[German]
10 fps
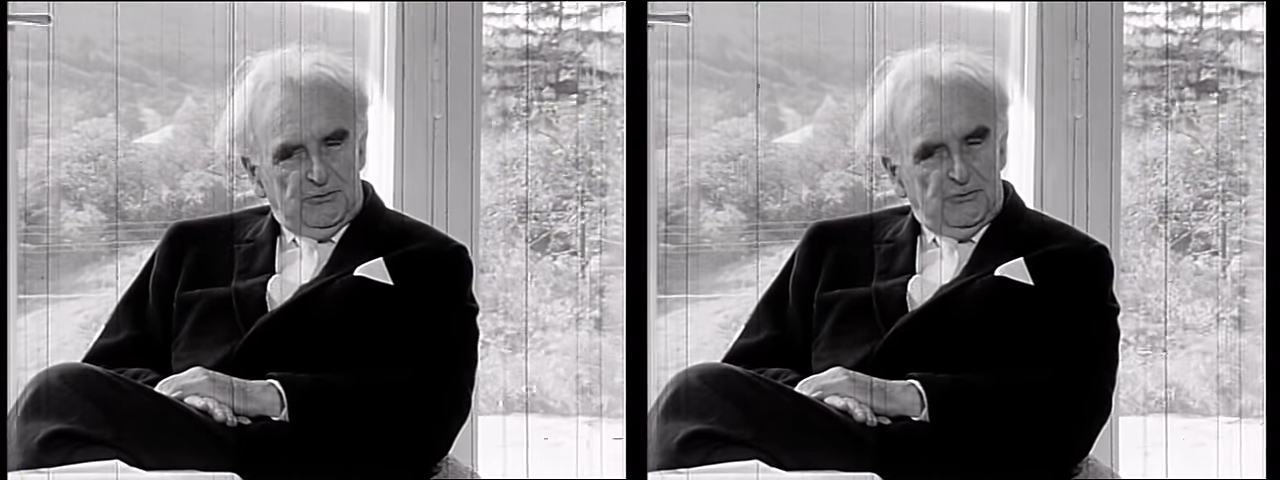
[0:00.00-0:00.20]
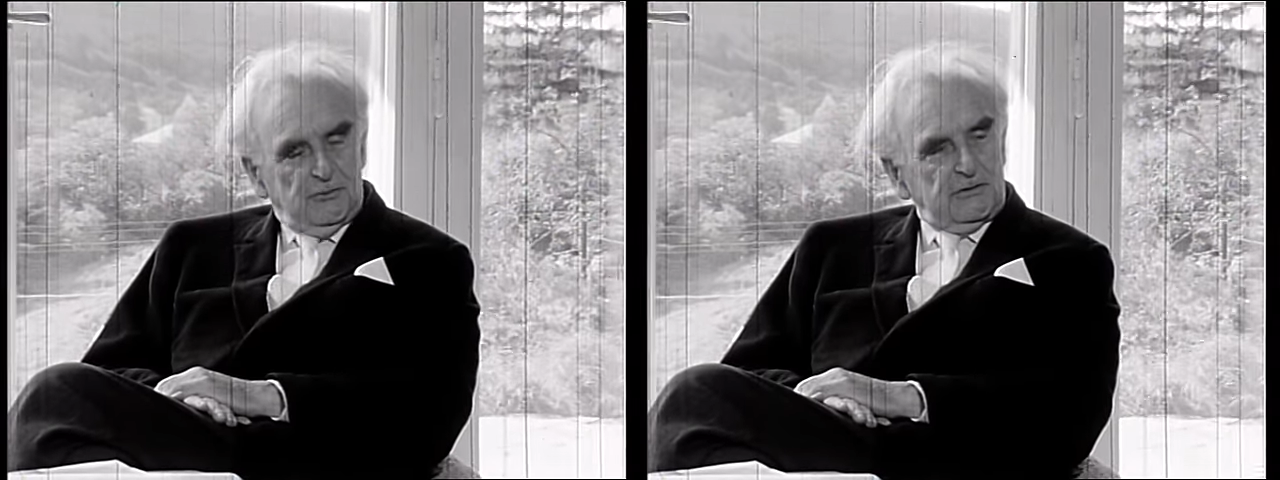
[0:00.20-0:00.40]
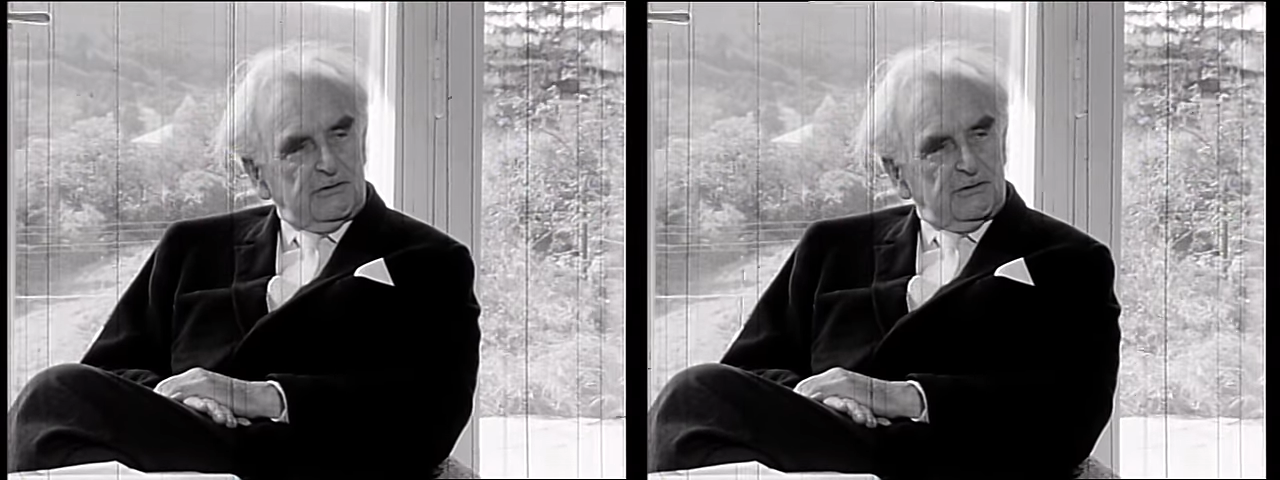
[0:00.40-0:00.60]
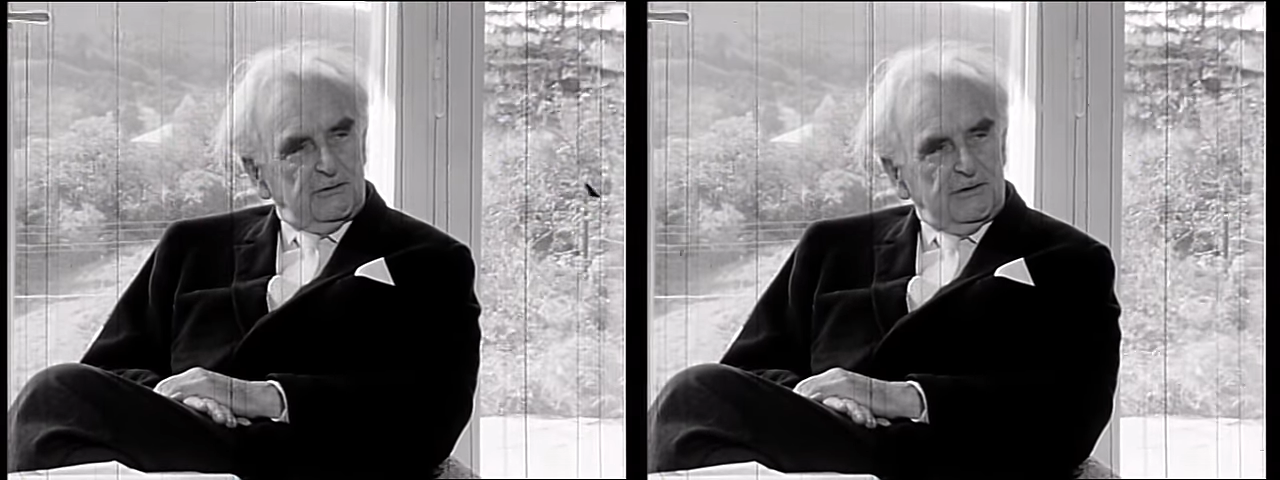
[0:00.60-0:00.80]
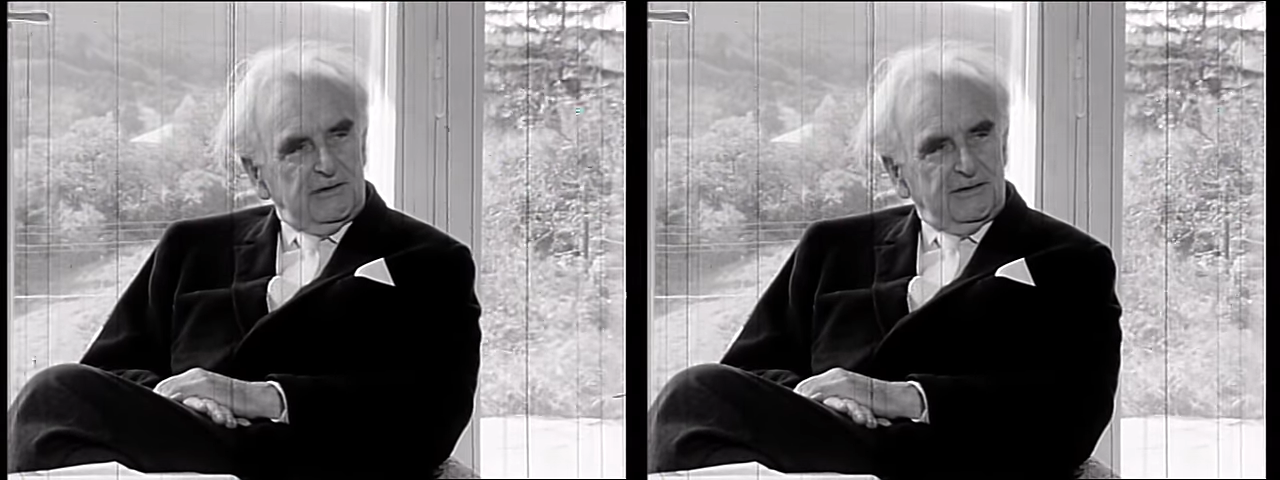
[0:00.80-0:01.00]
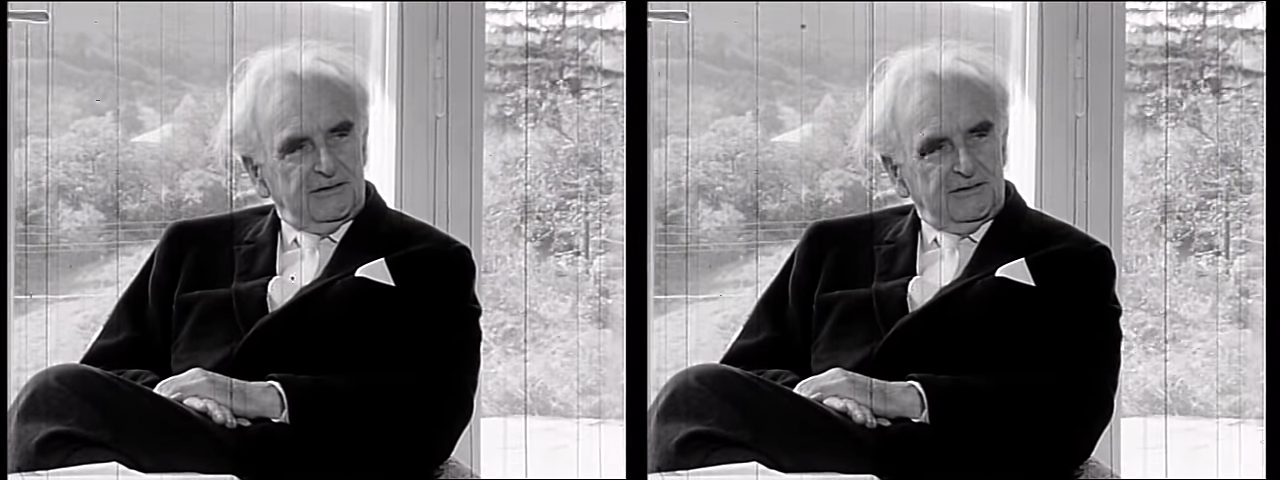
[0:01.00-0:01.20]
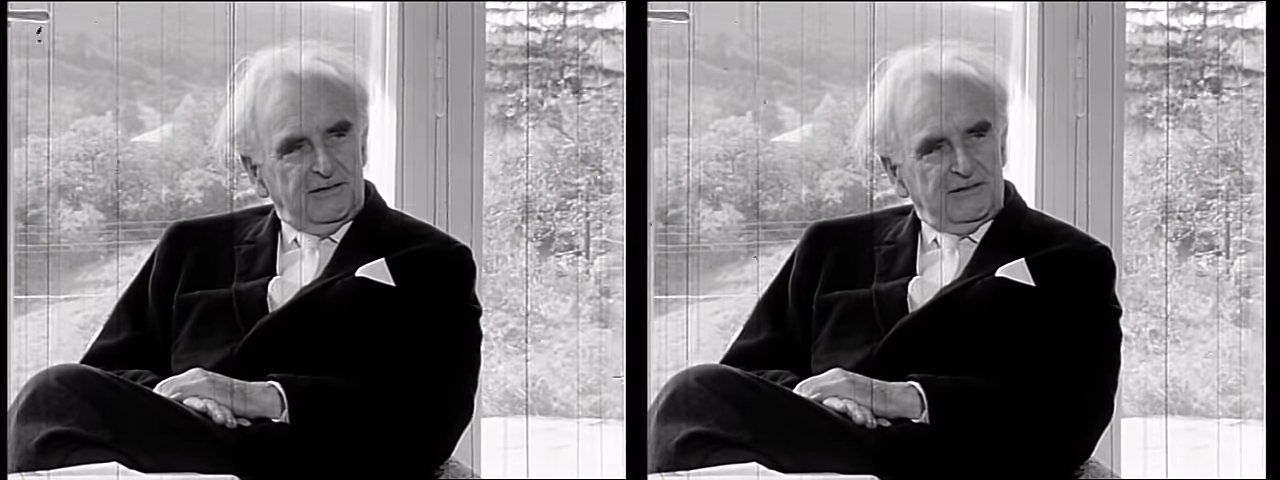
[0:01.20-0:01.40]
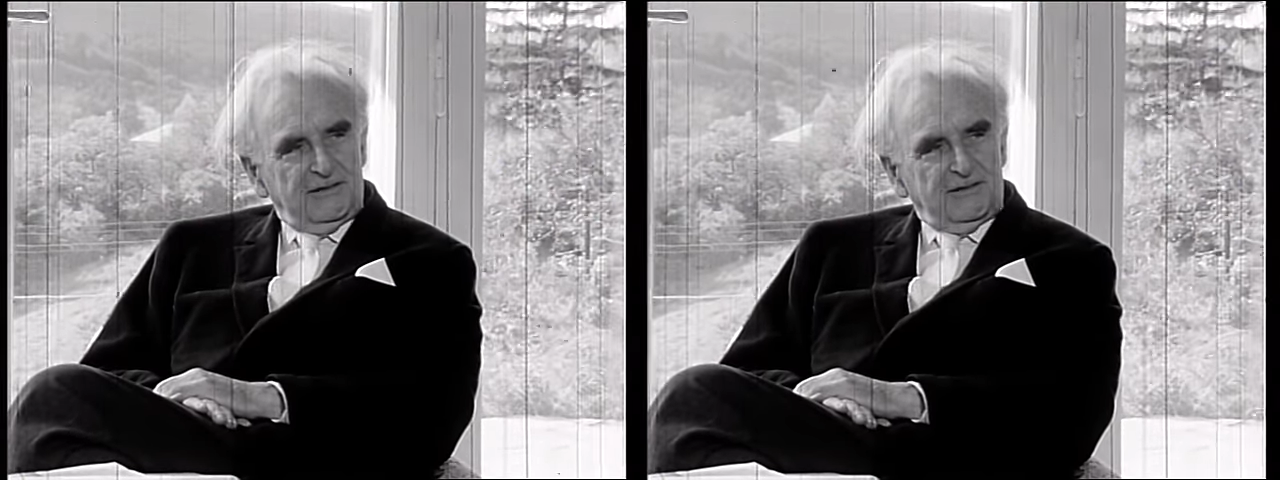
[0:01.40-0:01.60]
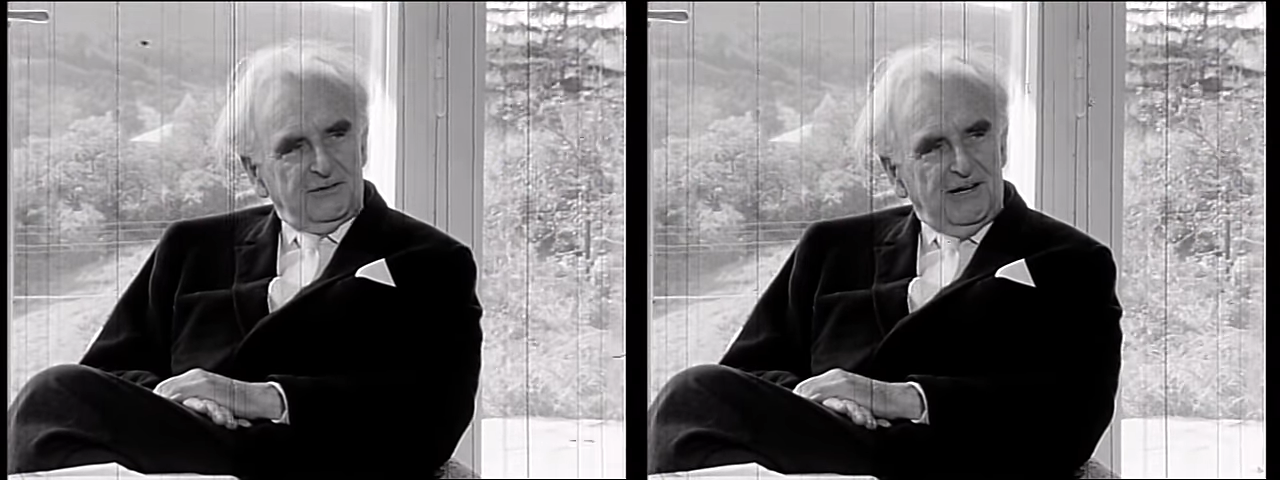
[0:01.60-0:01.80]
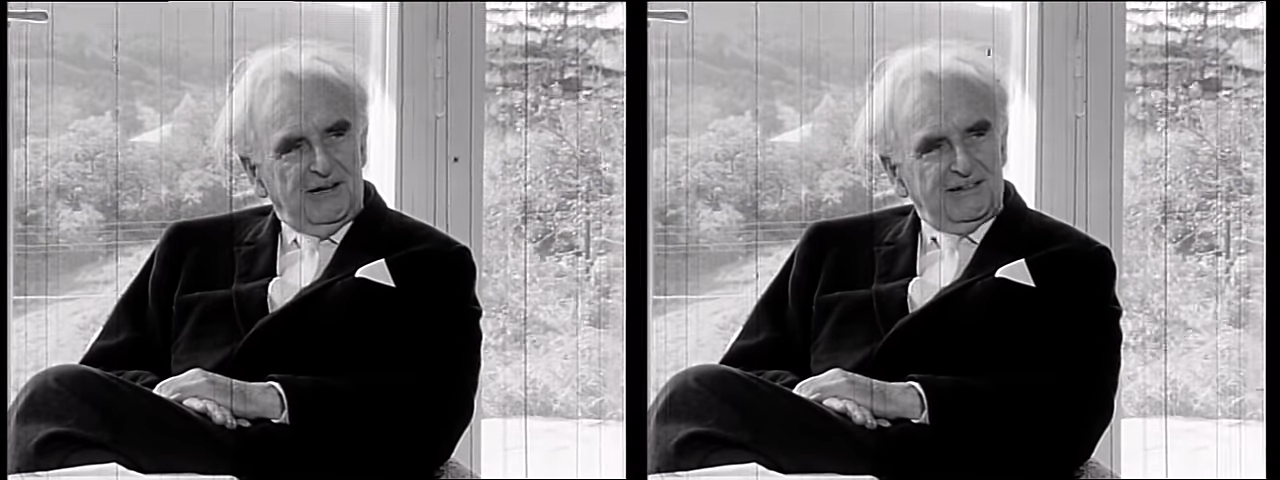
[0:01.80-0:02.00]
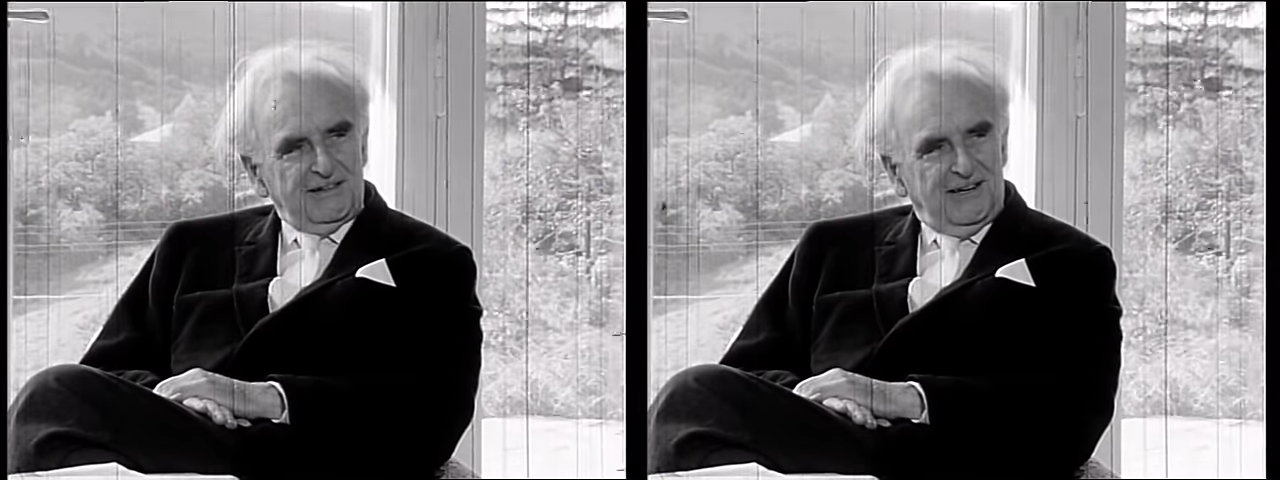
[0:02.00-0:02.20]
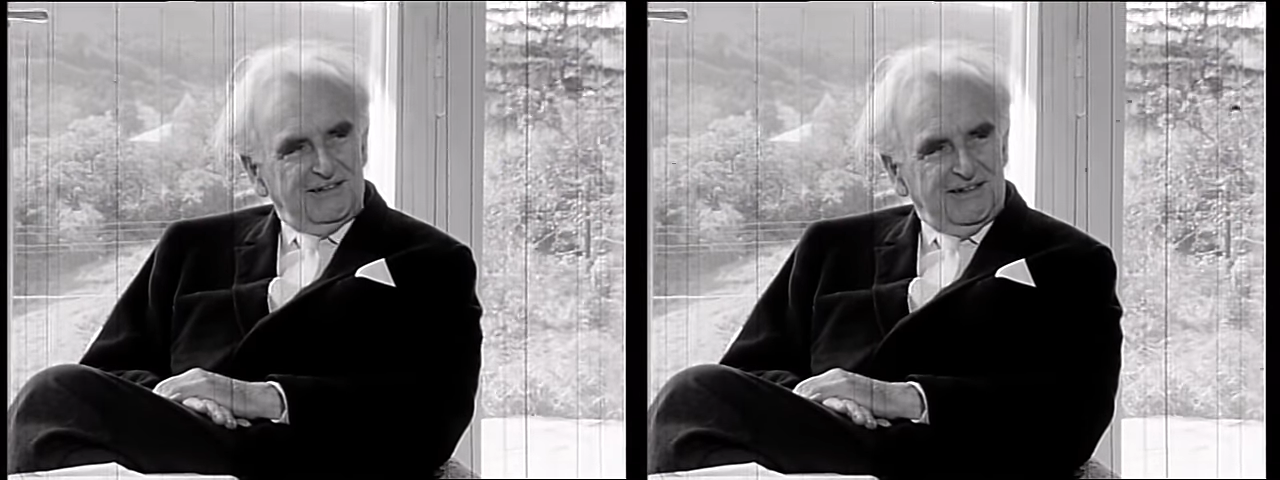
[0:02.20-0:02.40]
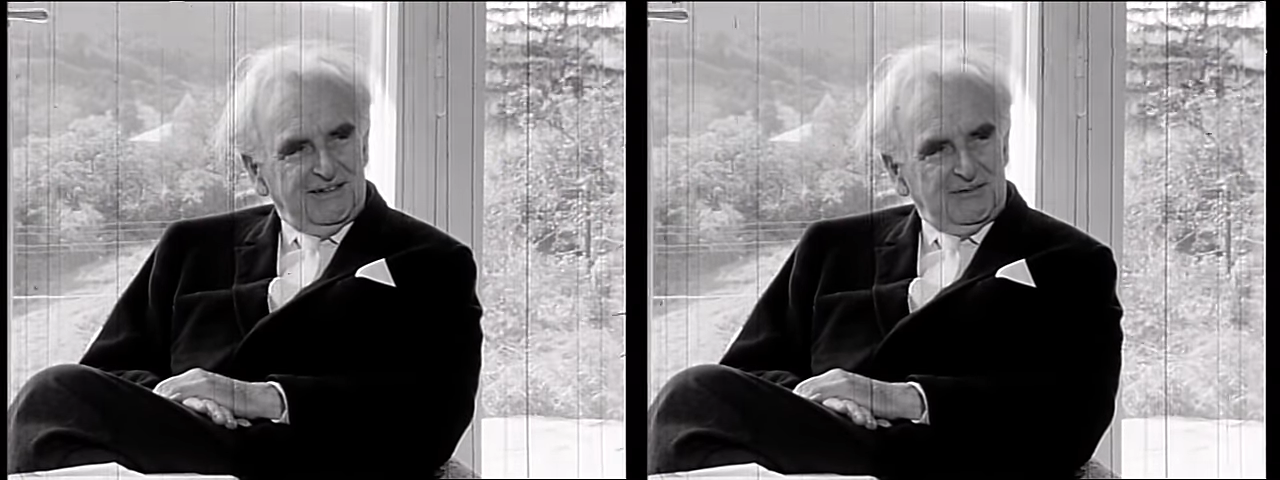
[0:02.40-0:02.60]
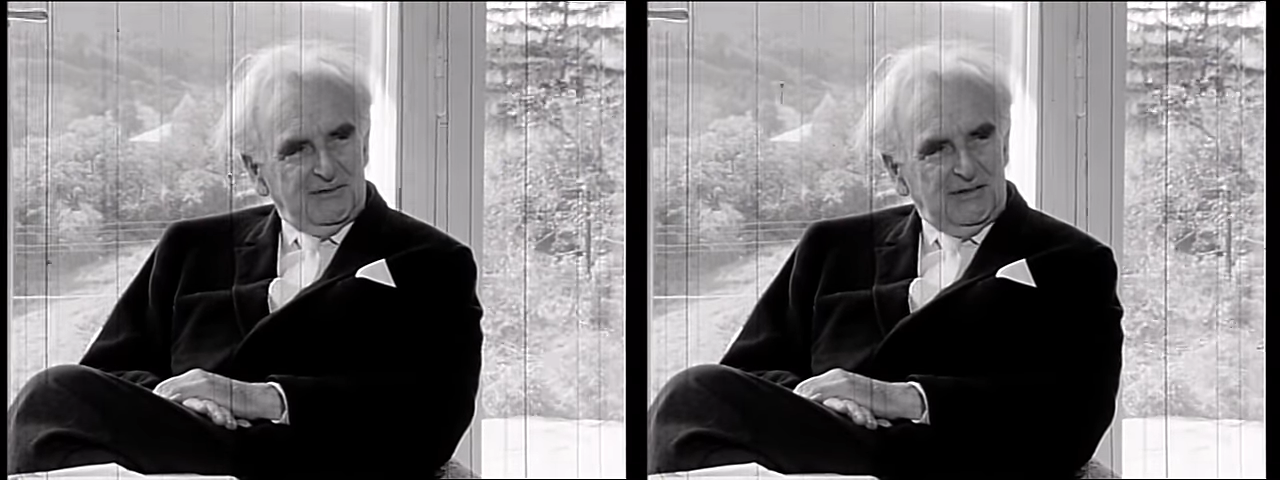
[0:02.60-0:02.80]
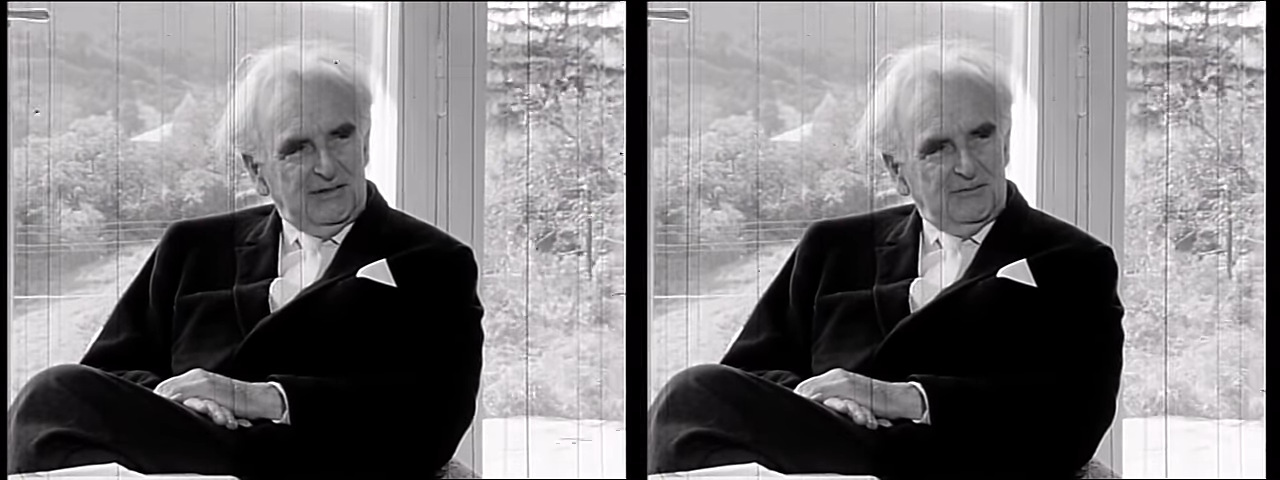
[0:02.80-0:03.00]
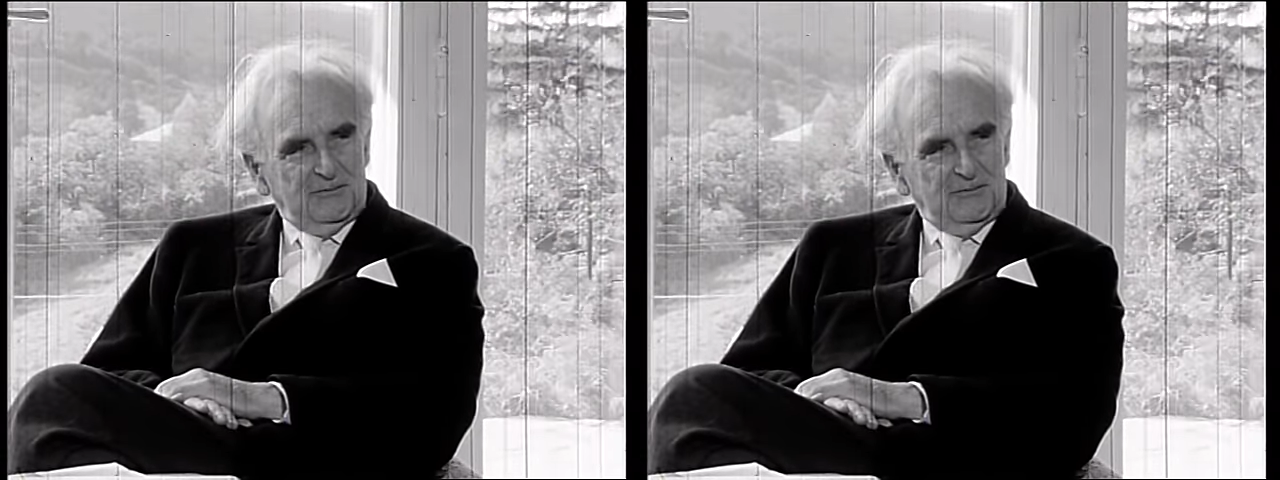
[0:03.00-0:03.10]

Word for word: funktioniert und das ist so ganz anders wie